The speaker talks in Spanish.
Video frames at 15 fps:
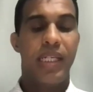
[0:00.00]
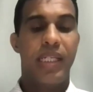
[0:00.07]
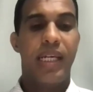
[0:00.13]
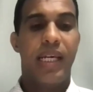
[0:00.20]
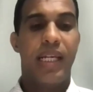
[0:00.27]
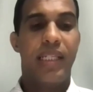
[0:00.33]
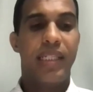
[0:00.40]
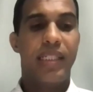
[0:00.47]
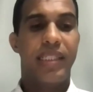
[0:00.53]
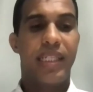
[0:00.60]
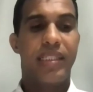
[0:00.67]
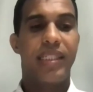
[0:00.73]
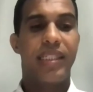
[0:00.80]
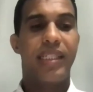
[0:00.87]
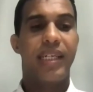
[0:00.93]
Y él dice,
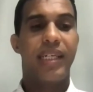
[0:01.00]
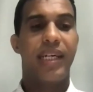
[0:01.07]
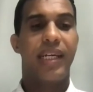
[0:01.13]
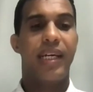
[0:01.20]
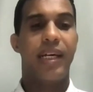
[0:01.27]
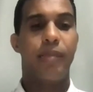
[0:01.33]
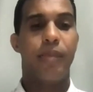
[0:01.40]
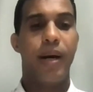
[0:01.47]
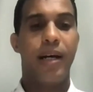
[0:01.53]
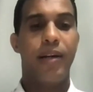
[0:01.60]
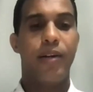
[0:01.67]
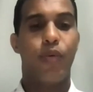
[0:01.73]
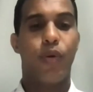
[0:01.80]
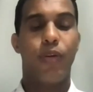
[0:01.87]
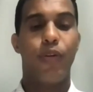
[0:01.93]
así que
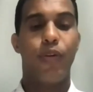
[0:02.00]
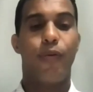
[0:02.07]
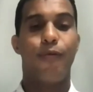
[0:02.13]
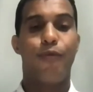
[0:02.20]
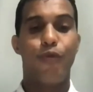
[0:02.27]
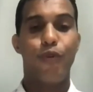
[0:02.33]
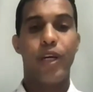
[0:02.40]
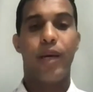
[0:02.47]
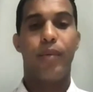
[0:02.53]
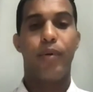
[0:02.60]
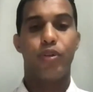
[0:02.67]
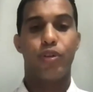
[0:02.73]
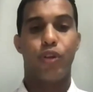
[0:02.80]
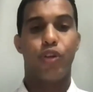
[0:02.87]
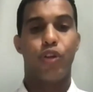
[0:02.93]
hermano, cuando fui a
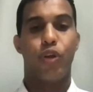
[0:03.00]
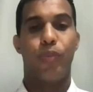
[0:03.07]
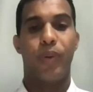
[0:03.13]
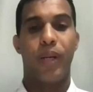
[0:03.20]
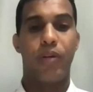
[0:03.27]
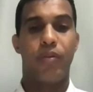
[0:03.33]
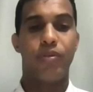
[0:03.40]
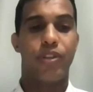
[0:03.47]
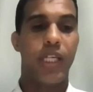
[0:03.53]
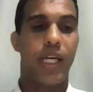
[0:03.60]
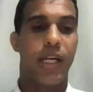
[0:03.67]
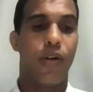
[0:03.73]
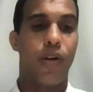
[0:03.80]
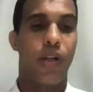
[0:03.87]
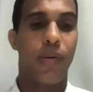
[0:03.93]
vosotros para
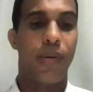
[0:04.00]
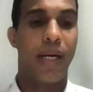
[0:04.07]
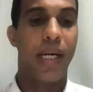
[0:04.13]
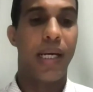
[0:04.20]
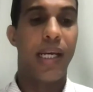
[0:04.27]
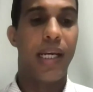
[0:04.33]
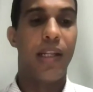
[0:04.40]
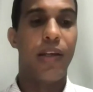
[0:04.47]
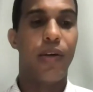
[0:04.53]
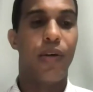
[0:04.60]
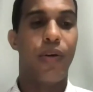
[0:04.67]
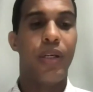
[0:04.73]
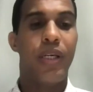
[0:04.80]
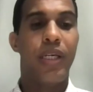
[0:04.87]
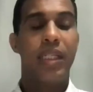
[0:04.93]
anunciar el Evangelio,
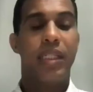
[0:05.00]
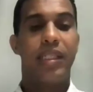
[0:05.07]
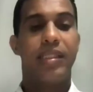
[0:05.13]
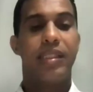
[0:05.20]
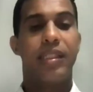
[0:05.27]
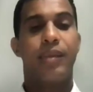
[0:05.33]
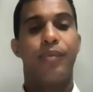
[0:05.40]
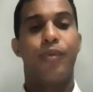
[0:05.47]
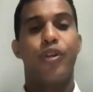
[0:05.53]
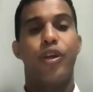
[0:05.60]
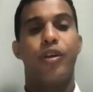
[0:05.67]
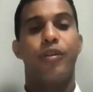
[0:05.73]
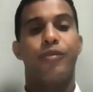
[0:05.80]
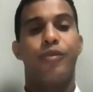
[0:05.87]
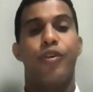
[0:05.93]
el testimonio
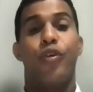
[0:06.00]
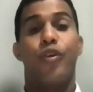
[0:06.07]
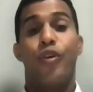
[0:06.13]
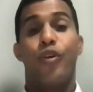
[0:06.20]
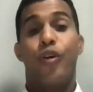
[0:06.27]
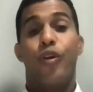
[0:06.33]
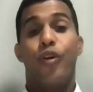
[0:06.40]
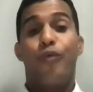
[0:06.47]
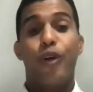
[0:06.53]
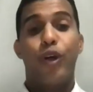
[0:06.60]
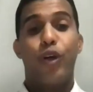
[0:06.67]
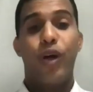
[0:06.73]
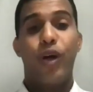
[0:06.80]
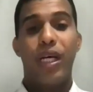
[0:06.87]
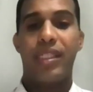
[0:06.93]
de Dios, no fui
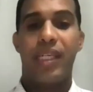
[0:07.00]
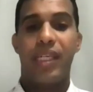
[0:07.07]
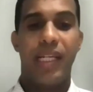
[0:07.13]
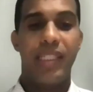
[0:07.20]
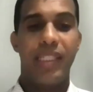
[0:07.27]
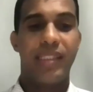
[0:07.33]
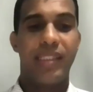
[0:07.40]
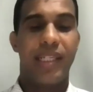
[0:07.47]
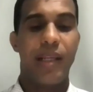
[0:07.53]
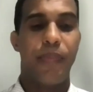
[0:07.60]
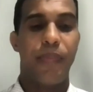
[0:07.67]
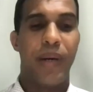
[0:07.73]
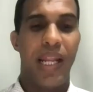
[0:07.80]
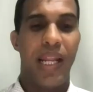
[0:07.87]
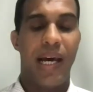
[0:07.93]
con excelencia de
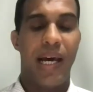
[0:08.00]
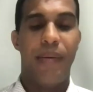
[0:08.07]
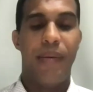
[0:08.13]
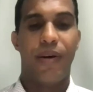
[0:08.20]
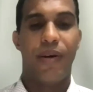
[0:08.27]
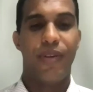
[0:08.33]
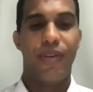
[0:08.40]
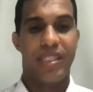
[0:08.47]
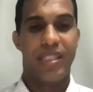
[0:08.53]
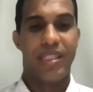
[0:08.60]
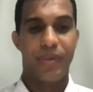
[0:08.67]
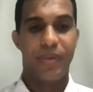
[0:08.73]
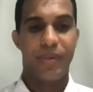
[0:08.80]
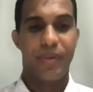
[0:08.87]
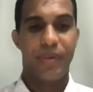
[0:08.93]
palabra o de
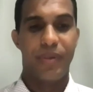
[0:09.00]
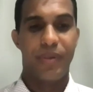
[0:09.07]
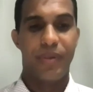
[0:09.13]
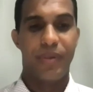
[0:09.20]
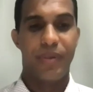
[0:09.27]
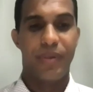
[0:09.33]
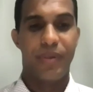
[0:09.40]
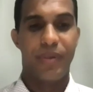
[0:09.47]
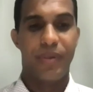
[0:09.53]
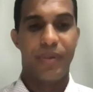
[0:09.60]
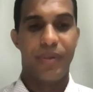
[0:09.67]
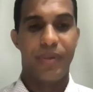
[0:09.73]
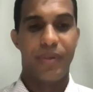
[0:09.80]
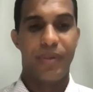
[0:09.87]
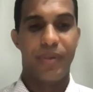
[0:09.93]
sabiduría.
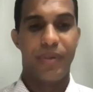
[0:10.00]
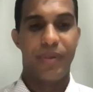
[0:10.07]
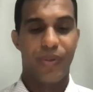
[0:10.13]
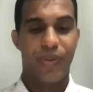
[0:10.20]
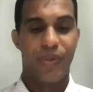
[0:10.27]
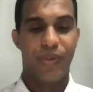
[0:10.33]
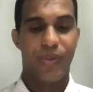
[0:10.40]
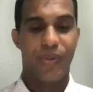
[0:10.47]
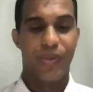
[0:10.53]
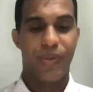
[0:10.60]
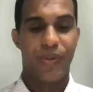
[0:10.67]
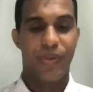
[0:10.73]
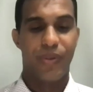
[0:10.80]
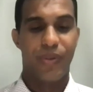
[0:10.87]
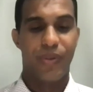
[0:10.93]
Si
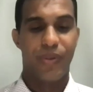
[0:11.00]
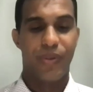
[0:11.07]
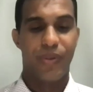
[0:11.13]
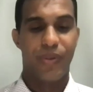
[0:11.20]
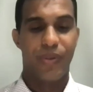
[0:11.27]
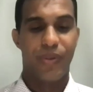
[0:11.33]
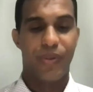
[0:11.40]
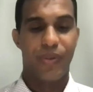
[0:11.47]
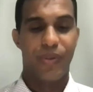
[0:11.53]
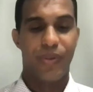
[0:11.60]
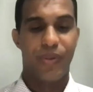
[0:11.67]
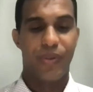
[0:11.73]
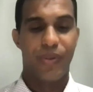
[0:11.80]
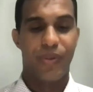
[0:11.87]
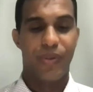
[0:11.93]
nos damos
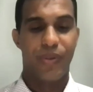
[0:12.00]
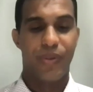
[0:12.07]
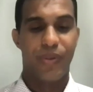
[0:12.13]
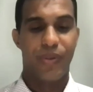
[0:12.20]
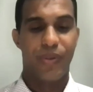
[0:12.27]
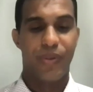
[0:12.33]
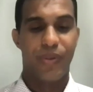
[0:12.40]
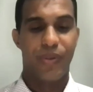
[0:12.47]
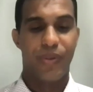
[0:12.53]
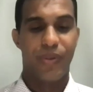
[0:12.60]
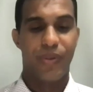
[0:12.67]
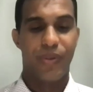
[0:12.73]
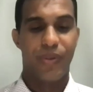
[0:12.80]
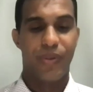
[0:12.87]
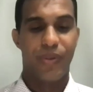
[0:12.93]

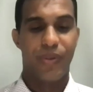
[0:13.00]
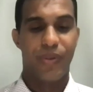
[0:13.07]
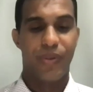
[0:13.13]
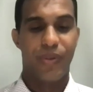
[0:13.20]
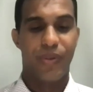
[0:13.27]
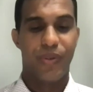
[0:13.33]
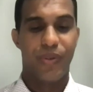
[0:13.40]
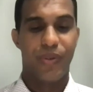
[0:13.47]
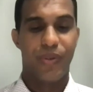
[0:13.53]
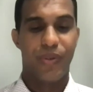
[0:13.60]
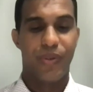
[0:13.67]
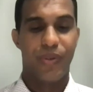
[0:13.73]
cuenta,